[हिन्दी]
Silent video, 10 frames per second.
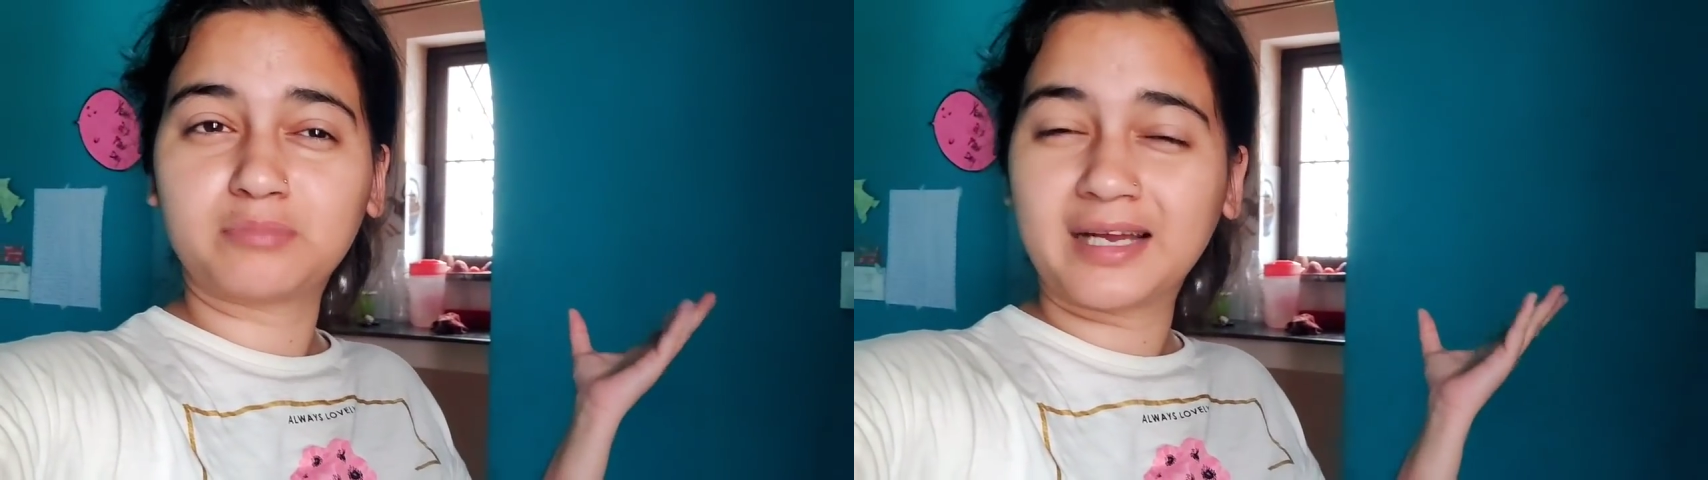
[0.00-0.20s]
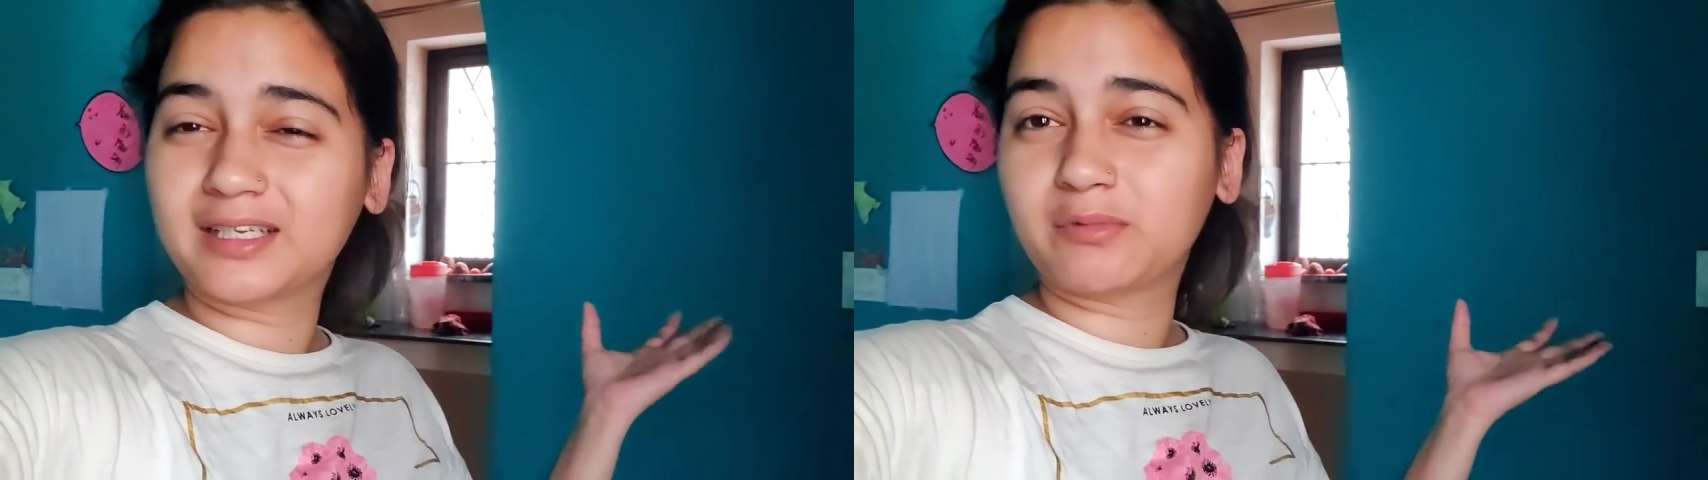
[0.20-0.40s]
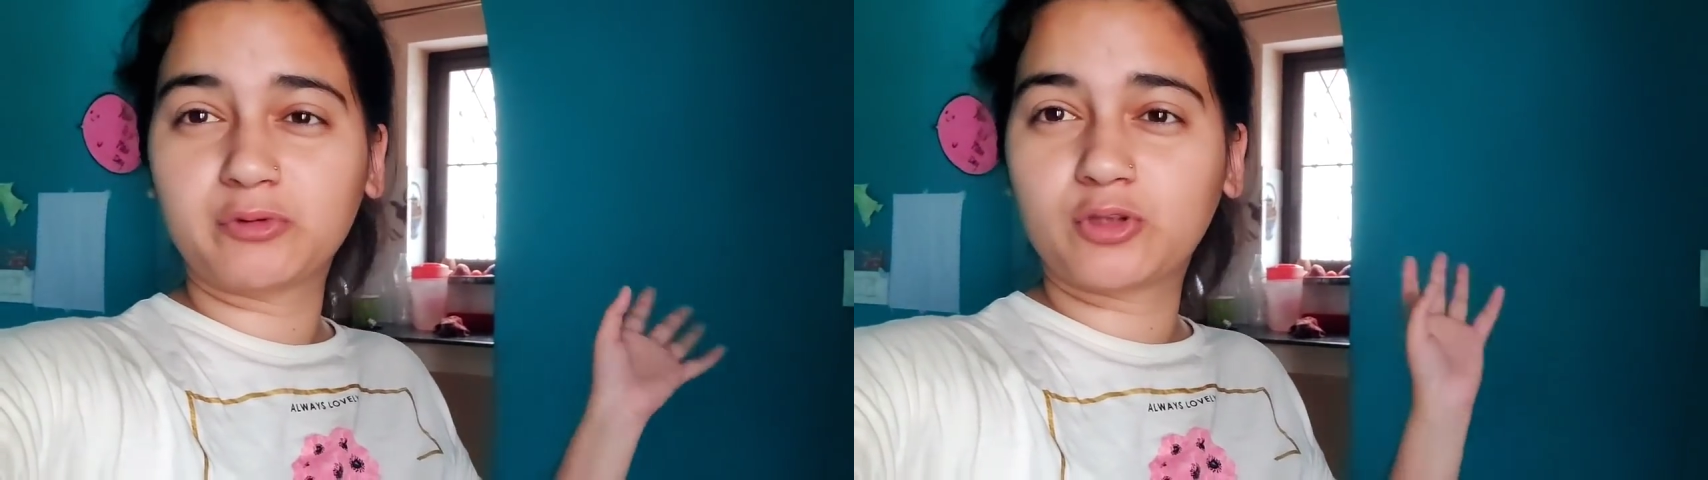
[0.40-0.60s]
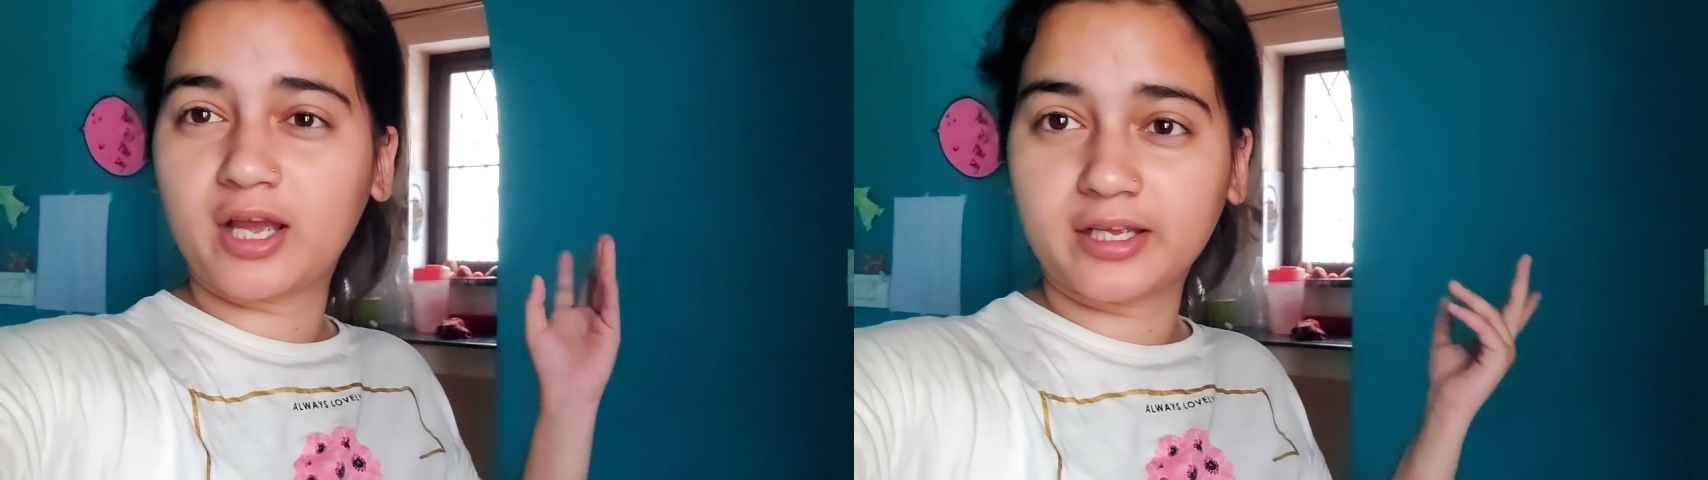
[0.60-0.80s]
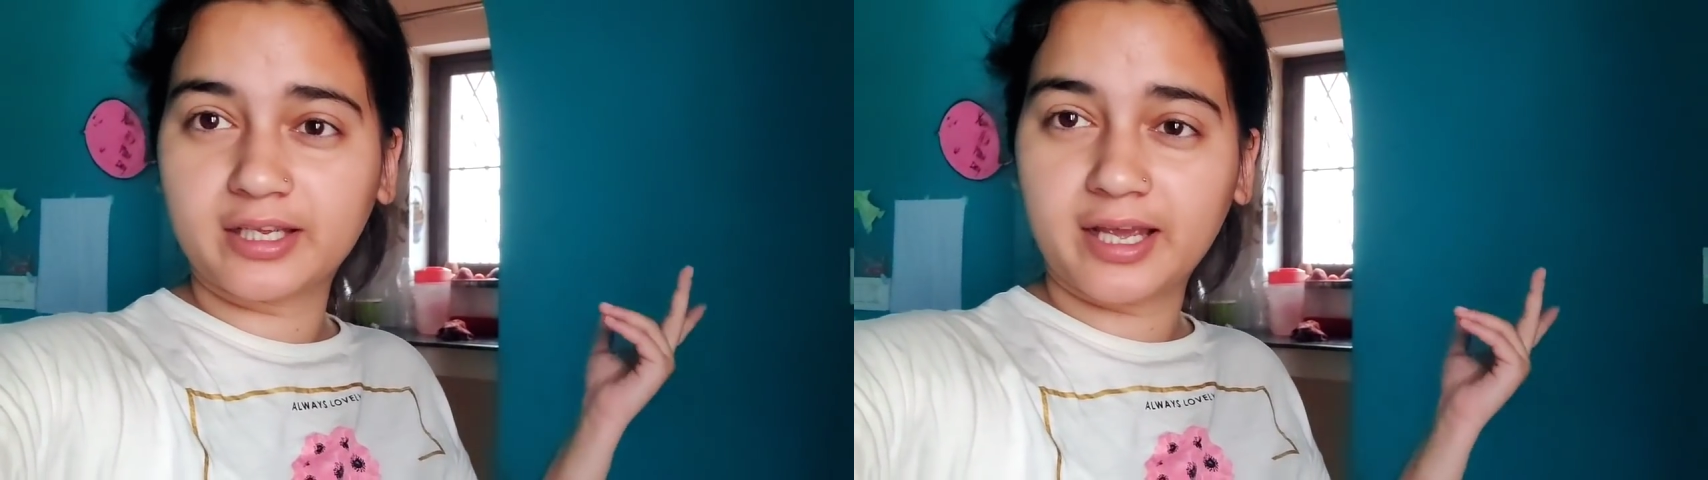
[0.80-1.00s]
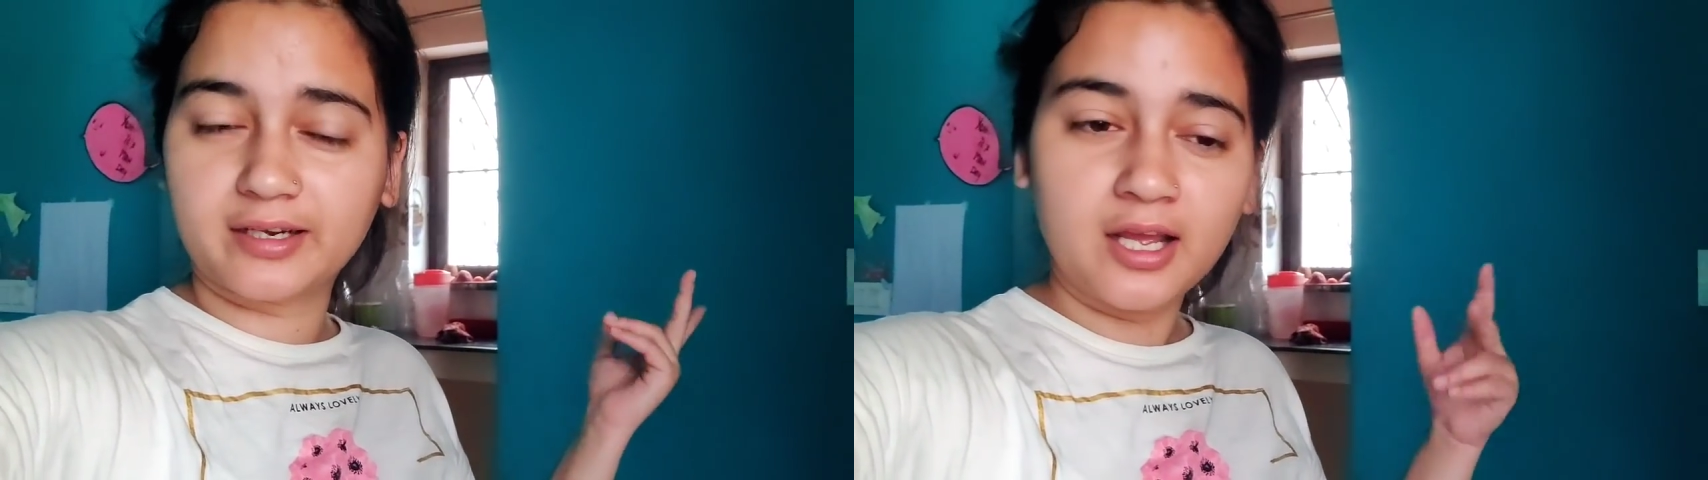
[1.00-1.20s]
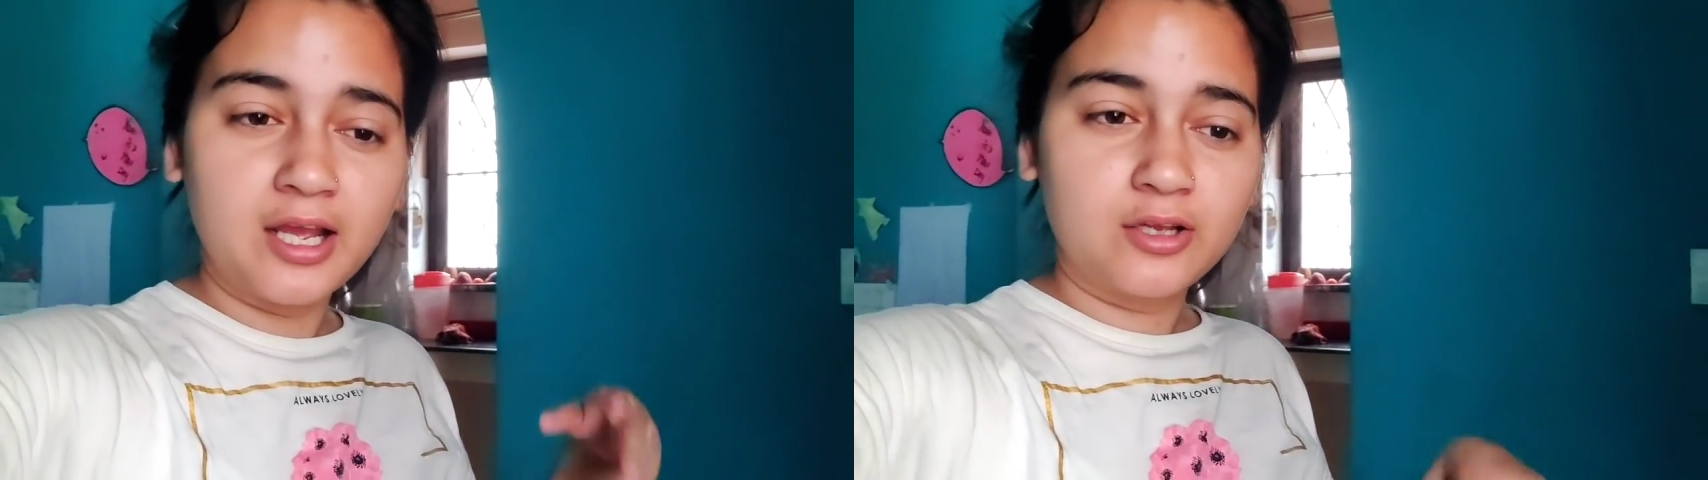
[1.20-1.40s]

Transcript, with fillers: पानी में भी तो है ही खैर